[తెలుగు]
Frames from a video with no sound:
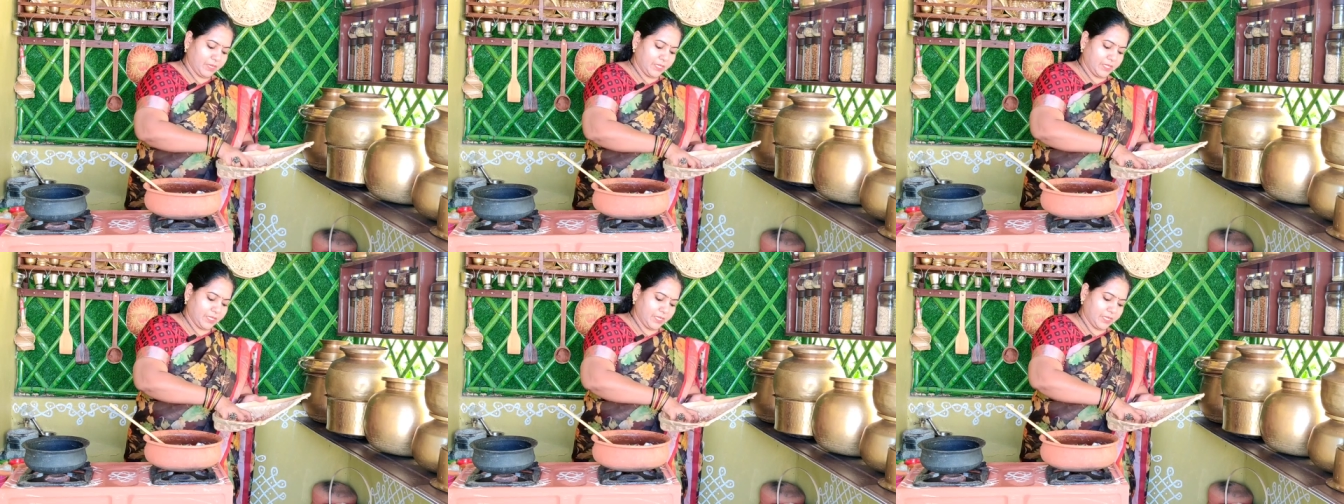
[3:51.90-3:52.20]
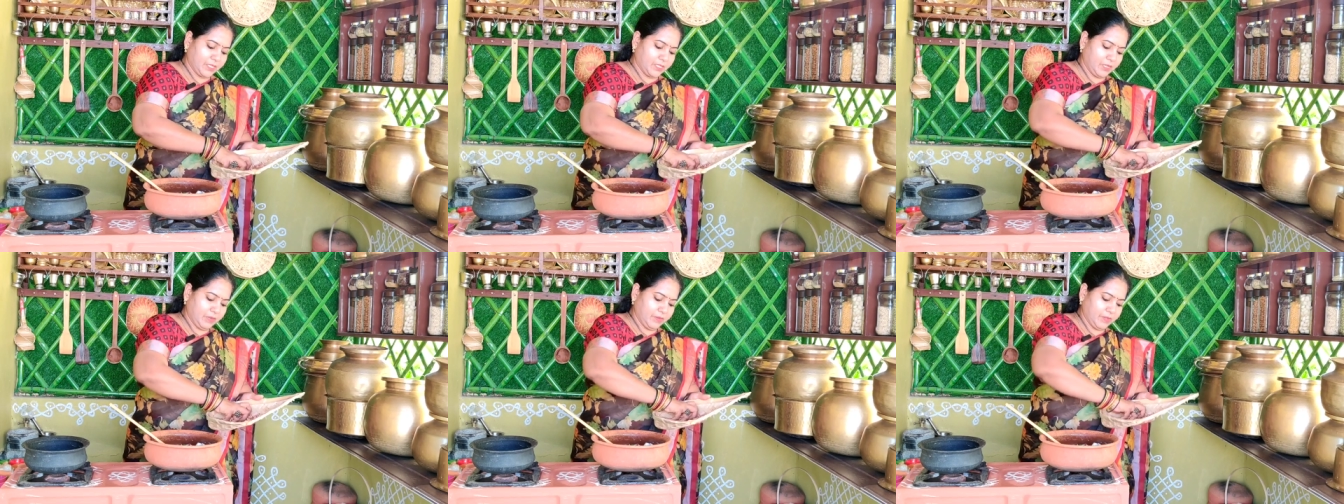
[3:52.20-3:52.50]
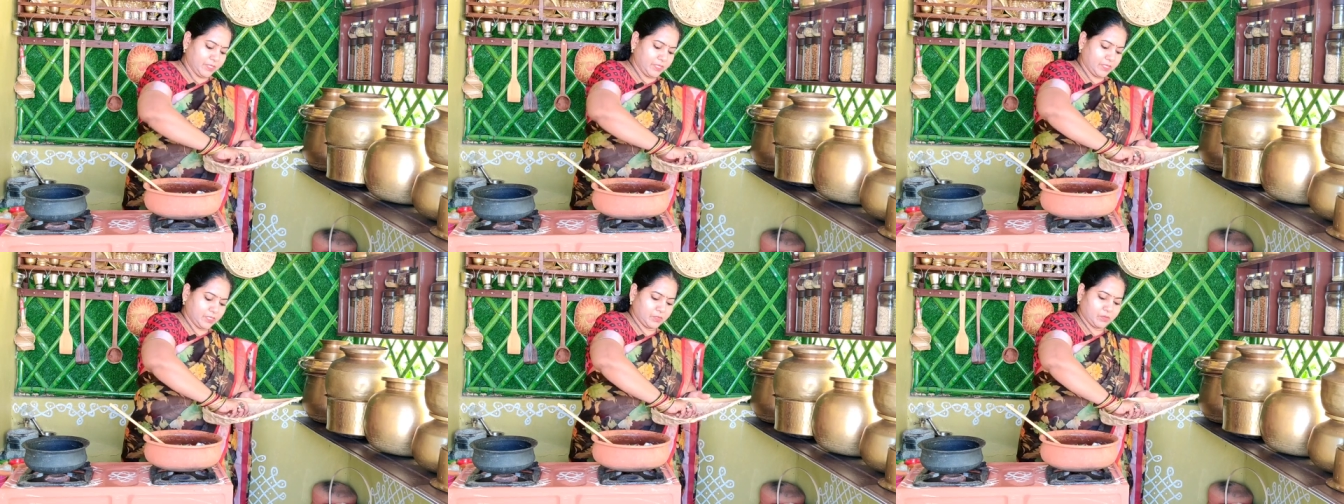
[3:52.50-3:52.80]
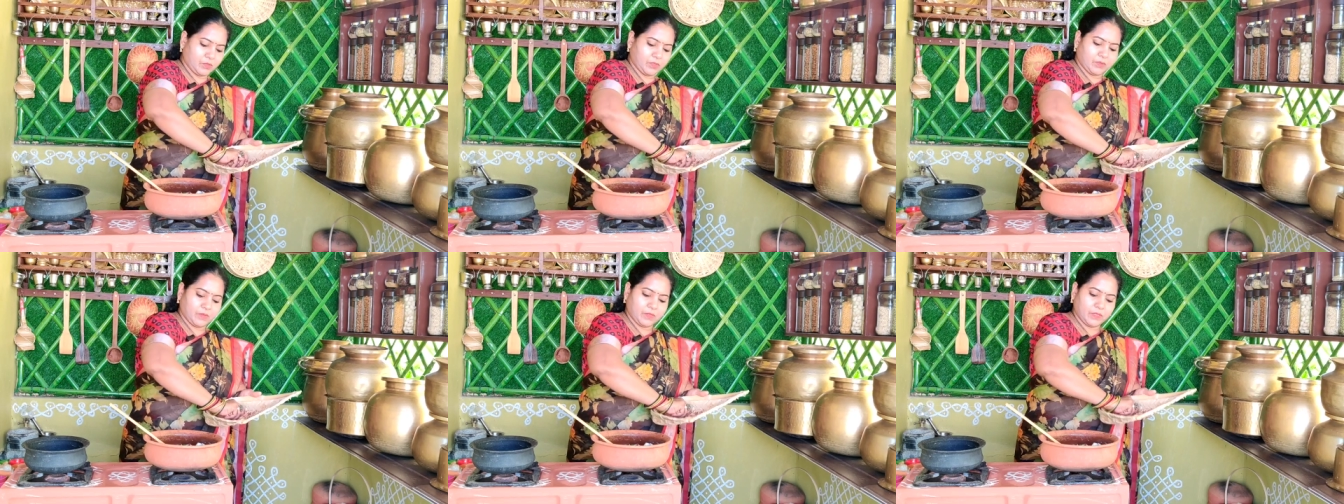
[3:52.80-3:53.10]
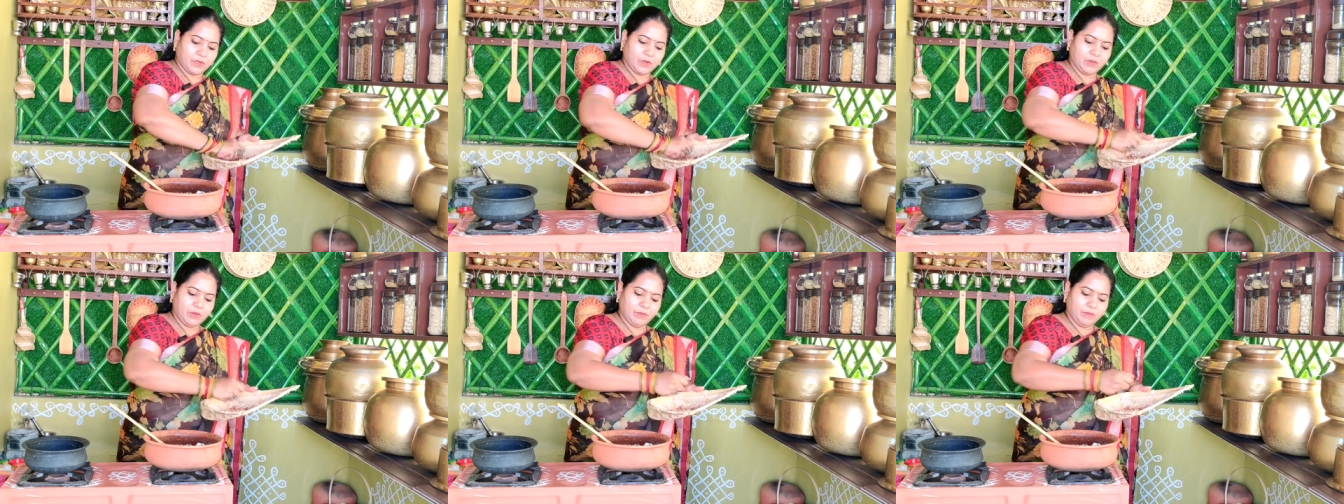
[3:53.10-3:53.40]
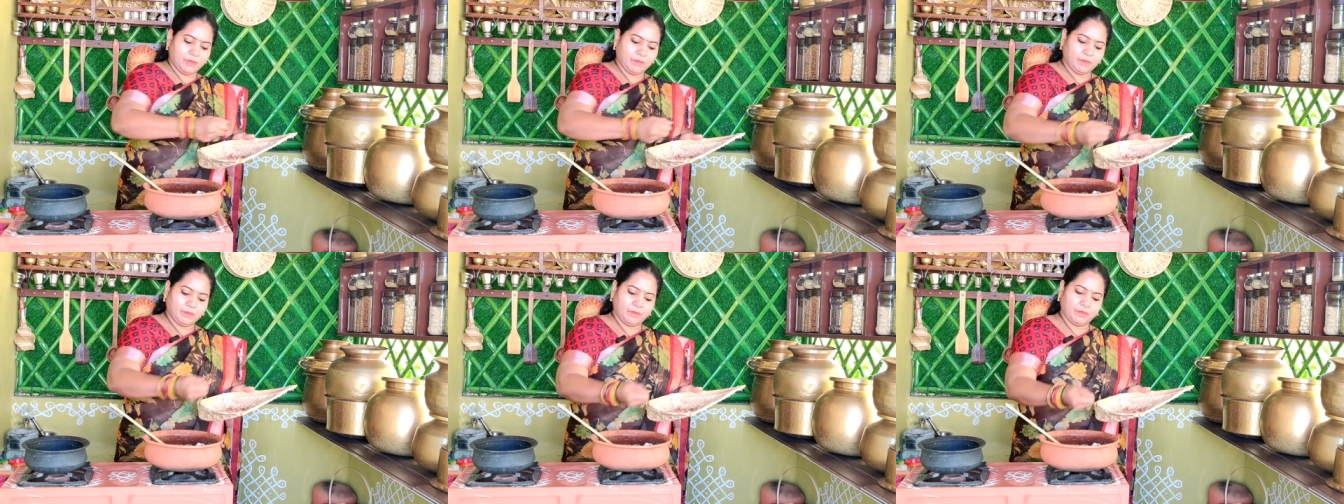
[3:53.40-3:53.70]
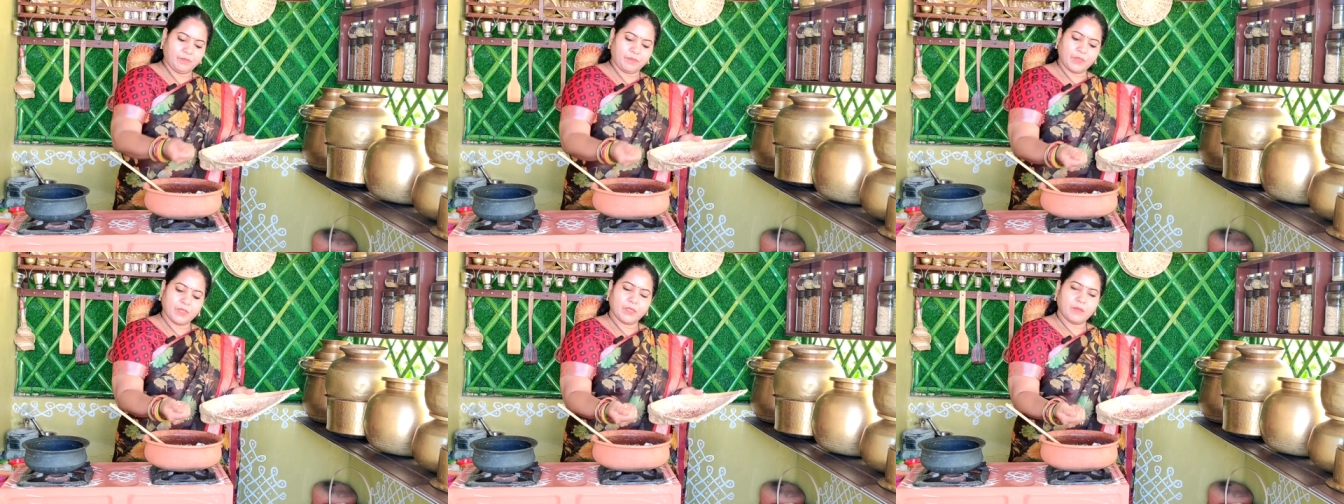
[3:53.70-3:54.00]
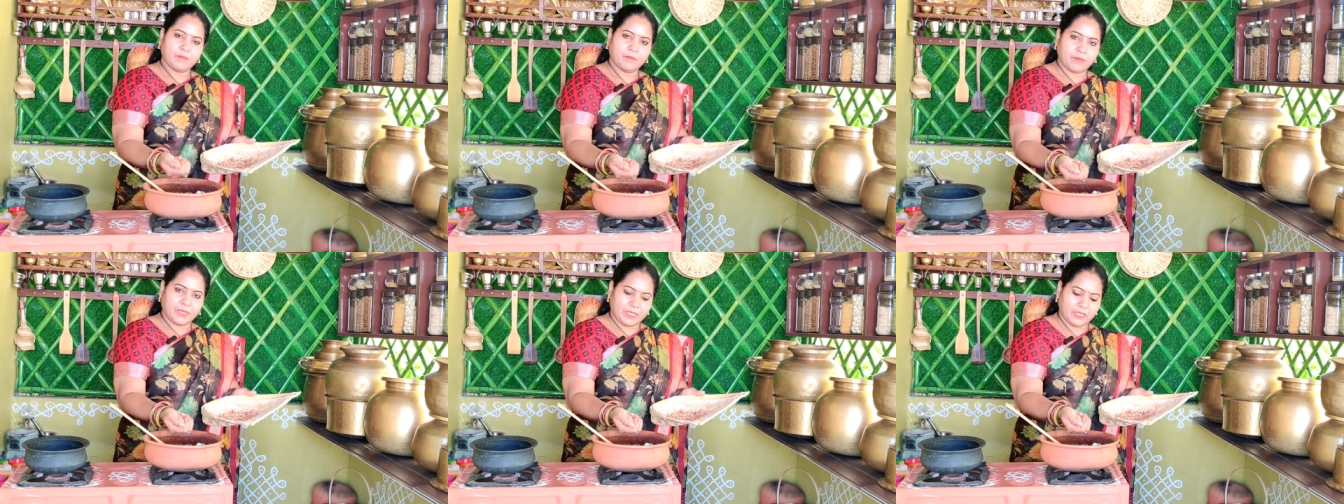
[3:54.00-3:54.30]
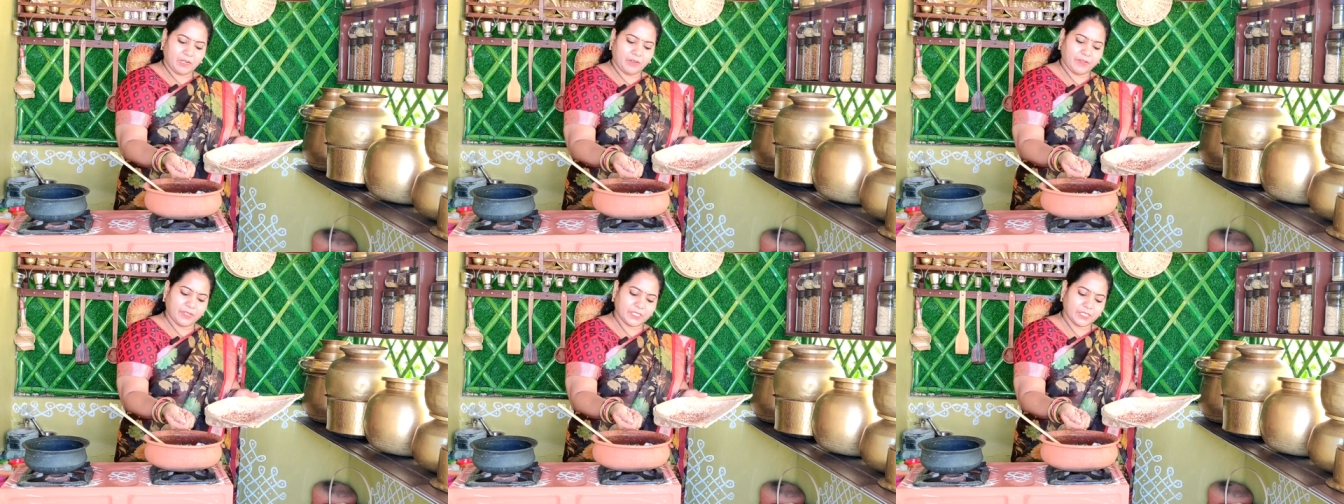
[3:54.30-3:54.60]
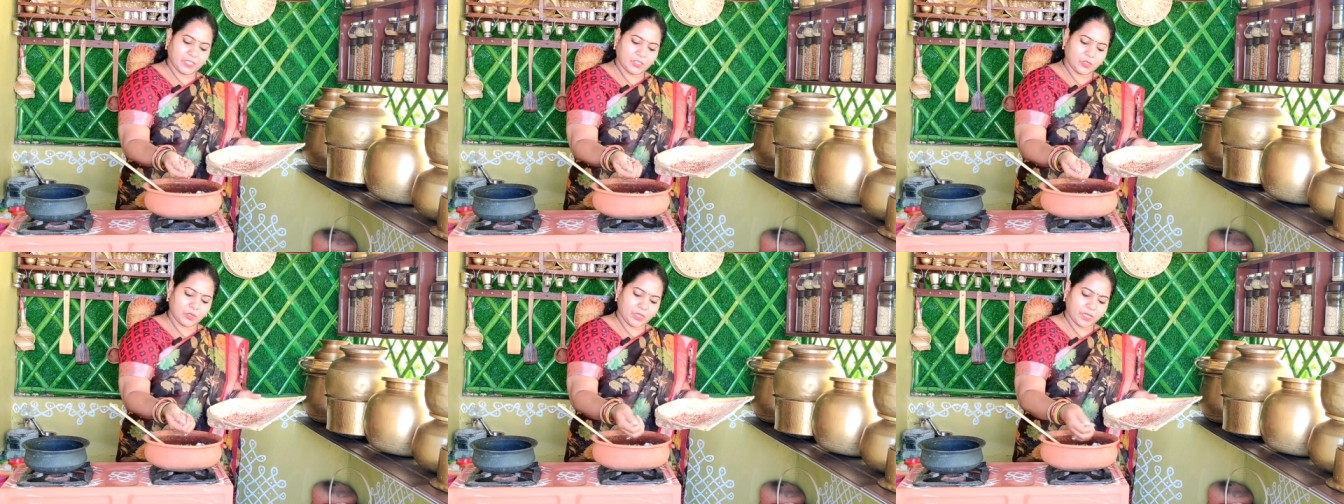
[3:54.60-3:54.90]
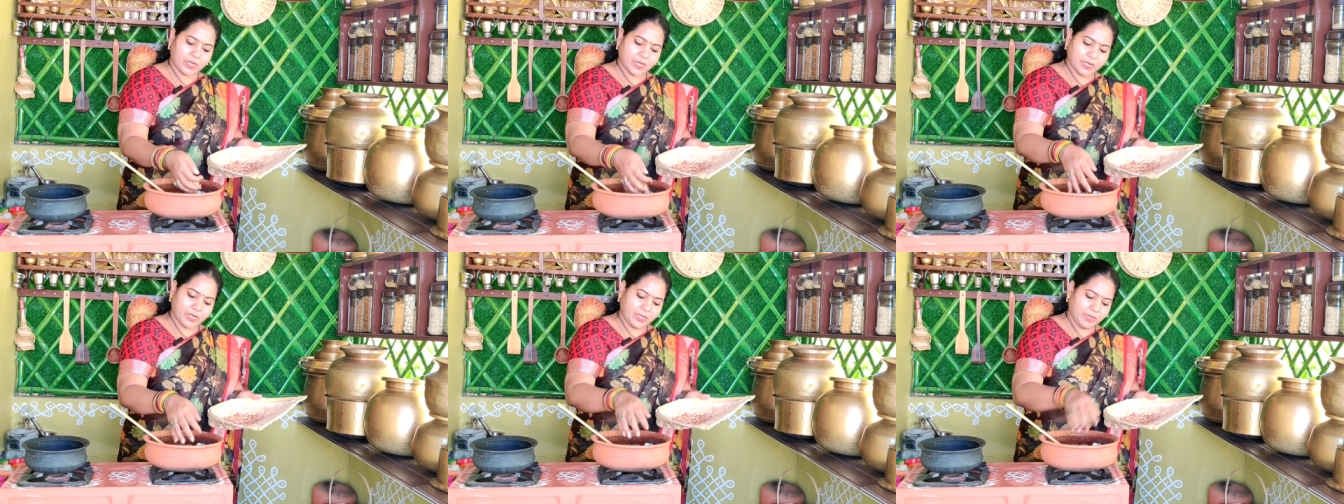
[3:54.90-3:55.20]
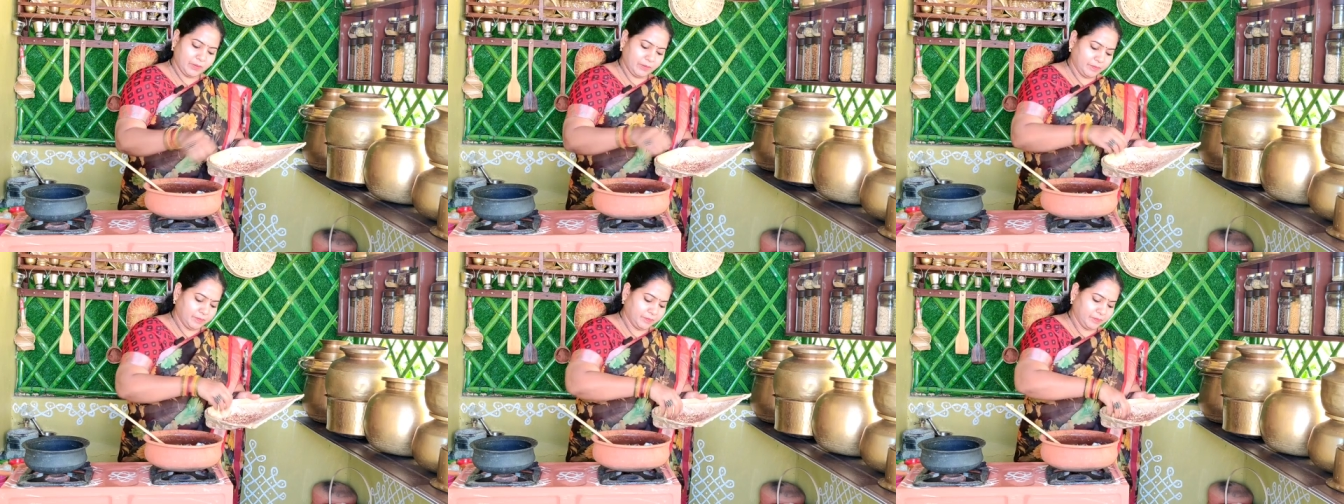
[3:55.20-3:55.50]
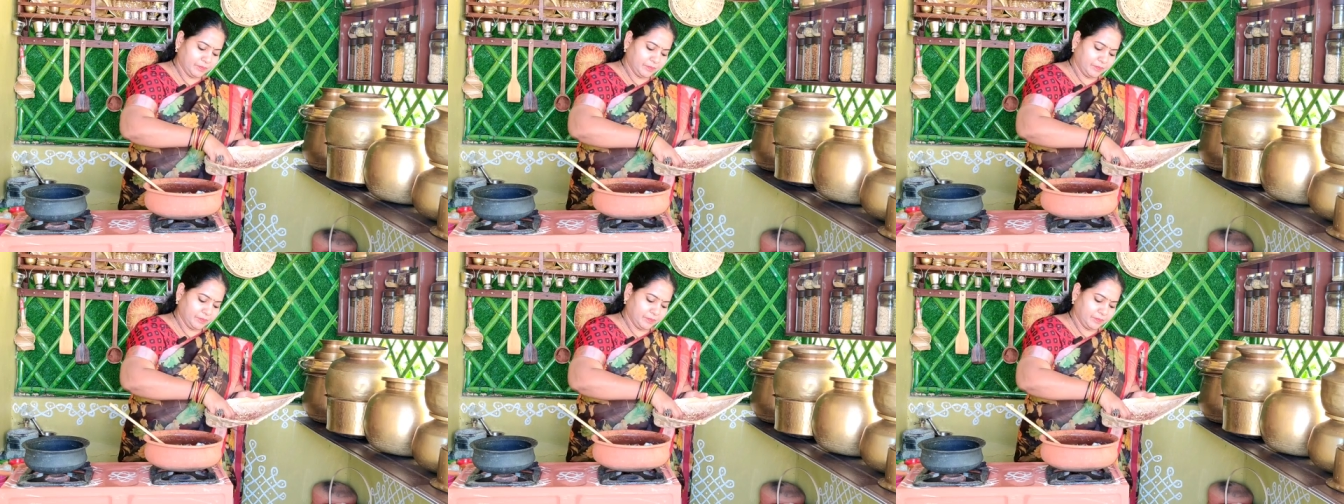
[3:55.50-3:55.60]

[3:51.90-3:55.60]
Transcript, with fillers: మిగతా గింజలు వేసేసుకుందాం ఇందులో ఇందులో వేసేస్తున్నానండి